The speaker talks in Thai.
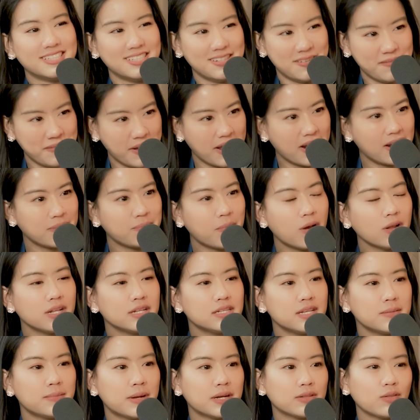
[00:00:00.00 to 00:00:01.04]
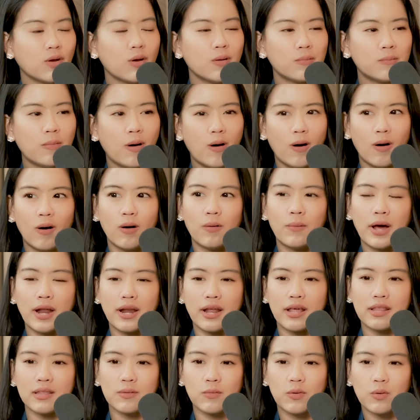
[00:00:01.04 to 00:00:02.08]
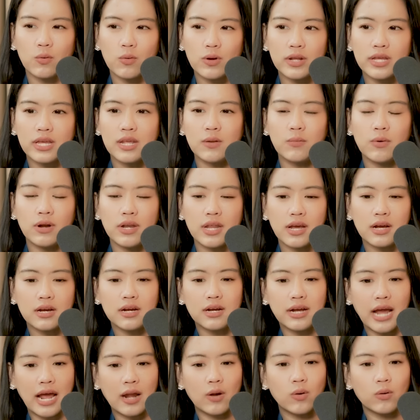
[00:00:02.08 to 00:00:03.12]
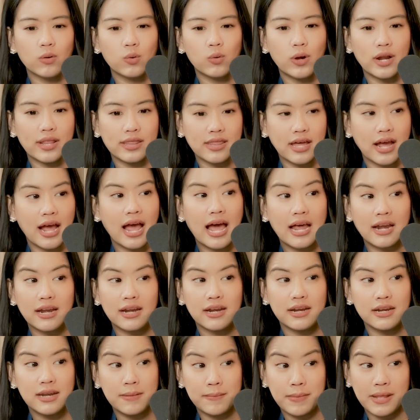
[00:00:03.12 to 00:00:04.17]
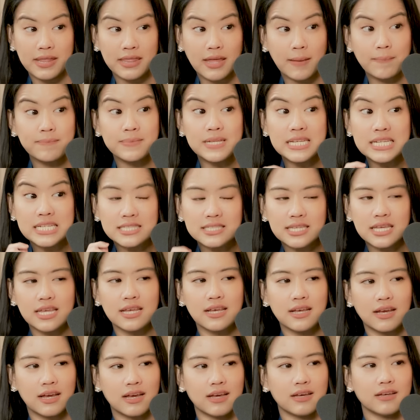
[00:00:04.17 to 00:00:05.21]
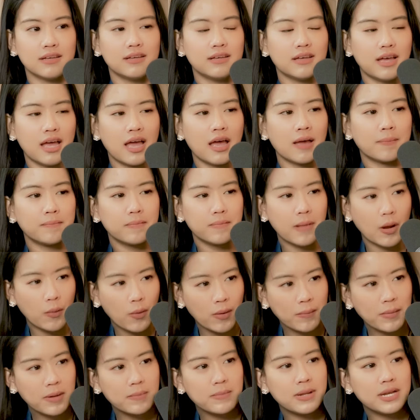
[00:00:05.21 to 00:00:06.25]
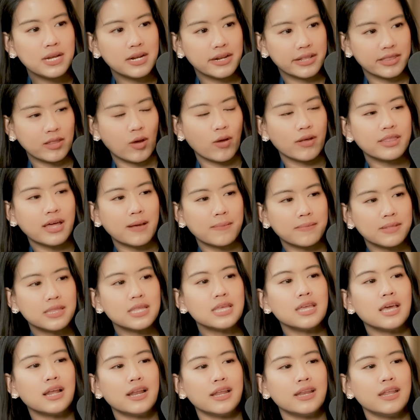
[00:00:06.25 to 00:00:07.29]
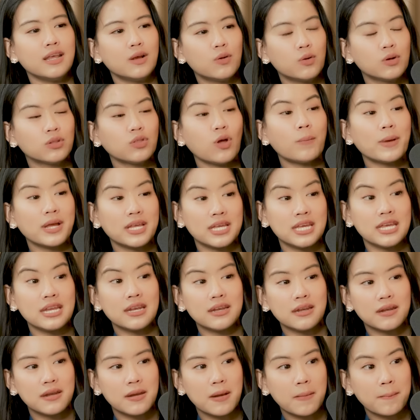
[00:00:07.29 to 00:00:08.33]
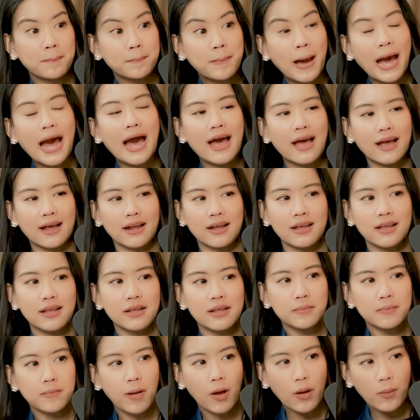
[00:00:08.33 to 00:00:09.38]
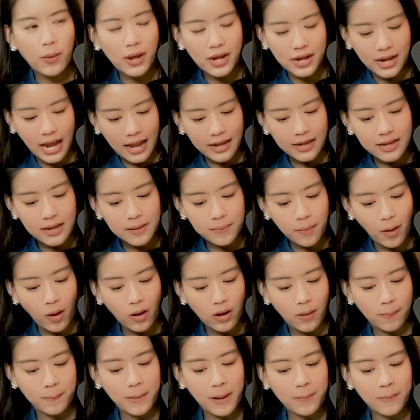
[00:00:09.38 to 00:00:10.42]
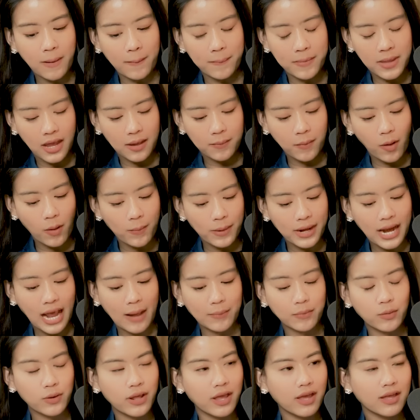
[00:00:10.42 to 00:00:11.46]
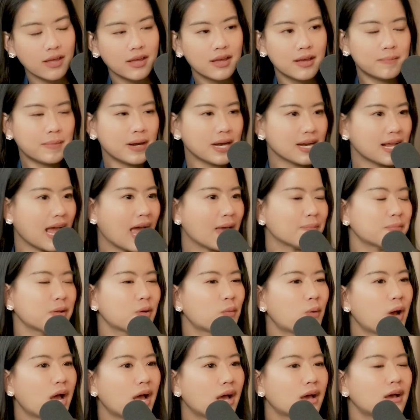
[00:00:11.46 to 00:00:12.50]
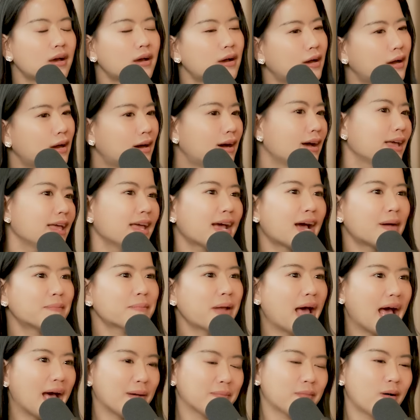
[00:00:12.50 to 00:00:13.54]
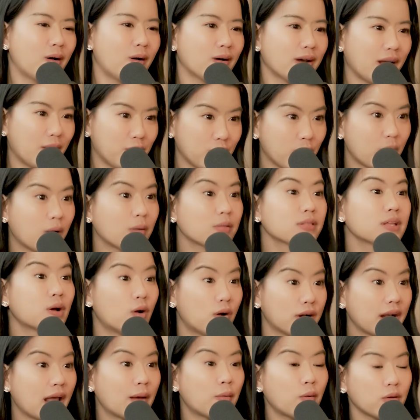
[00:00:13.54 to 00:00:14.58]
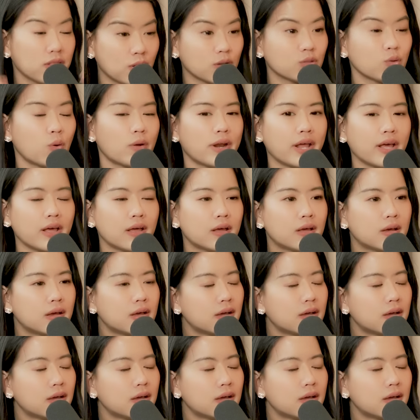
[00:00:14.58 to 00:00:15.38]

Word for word: ใช่ไหมเพราะจริงๆมันต้องมองว่าถ้าสมมติคุณคิดว่านี่คือการลงทุนอสังหาริมทรัพย์จริงๆอ่ะอ่ะแปลว่ามันมีหนึ่งสองสามสี่อะไรที่คุณต้องมาคิดบ้างเพราะว่าการที่พอเราเป็นแบบเนี้ยพอมาถามตรงเนี้ยมันกลายเป็นว่าเฮ้ยคำถามของเราด้วยความรู้สึกของน้ำส่วนตัวนะ